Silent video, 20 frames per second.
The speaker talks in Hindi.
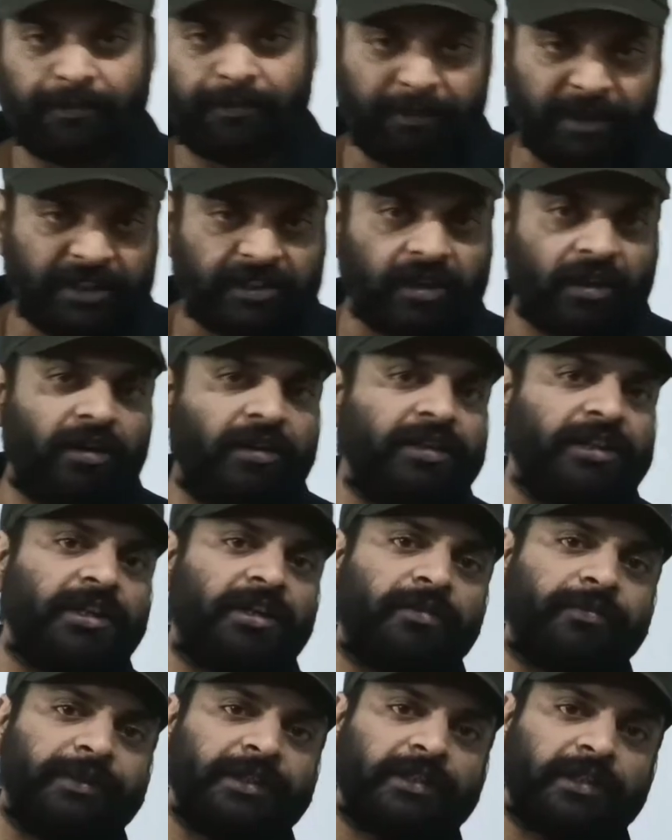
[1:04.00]
जब मैं थर्ड
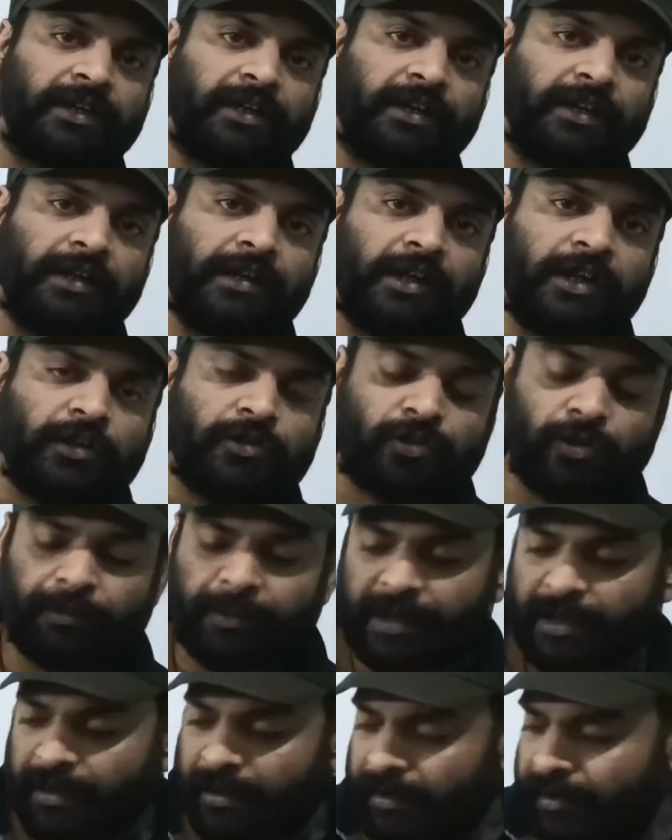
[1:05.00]
ईयर में था तो
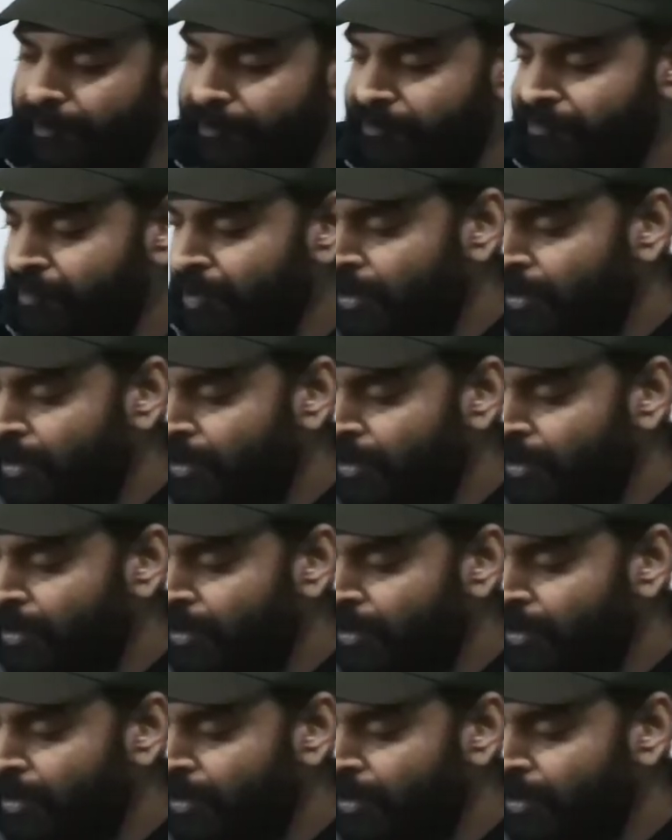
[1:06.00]
मैं